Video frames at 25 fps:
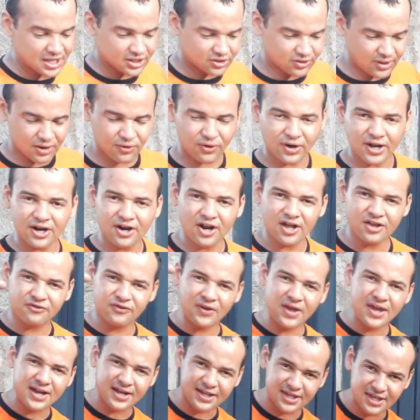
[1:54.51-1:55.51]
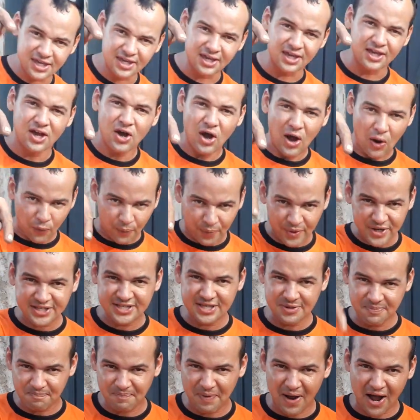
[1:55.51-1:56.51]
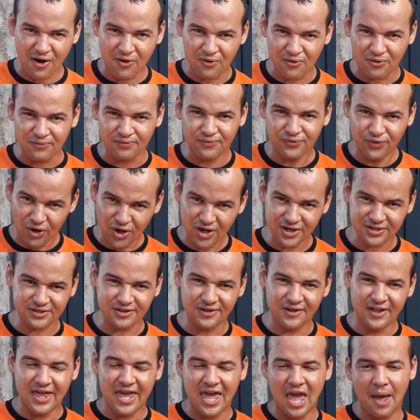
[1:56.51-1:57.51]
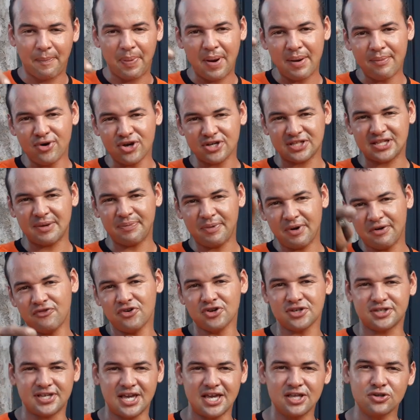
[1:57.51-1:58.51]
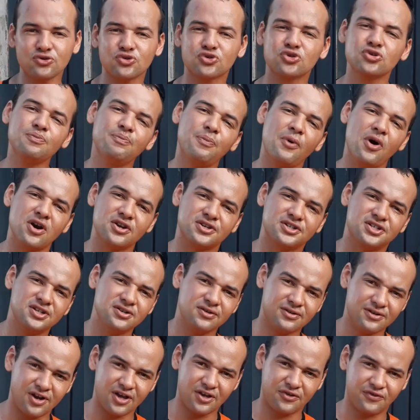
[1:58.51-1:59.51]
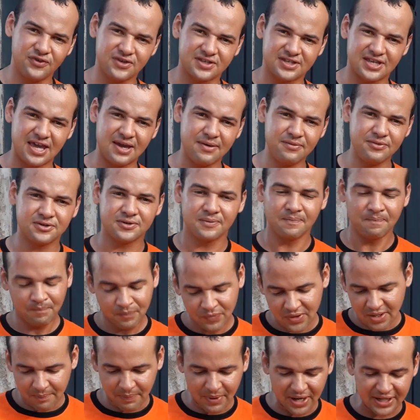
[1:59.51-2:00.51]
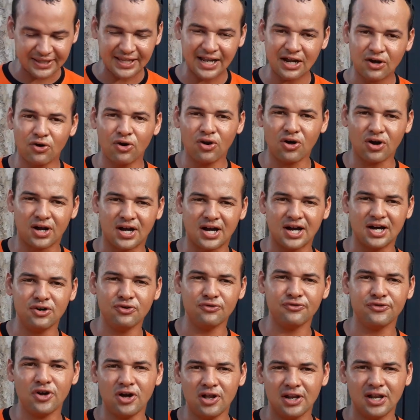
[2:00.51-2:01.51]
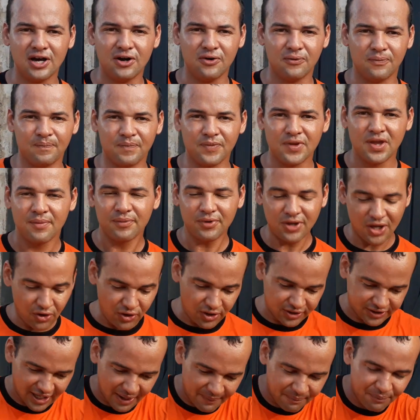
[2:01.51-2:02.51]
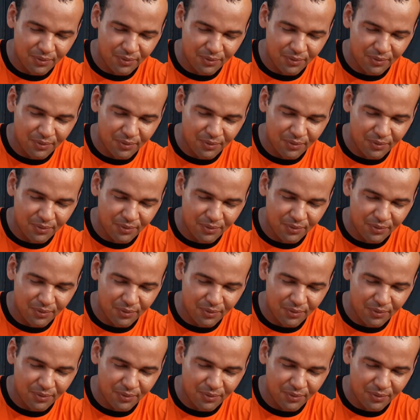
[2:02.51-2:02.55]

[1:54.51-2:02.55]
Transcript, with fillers: Então agora nós veio aqui, o principal nosso é para mostrar para vocês um suportinho que nós fizemos para estar tá colocando o violão. Porque ele tá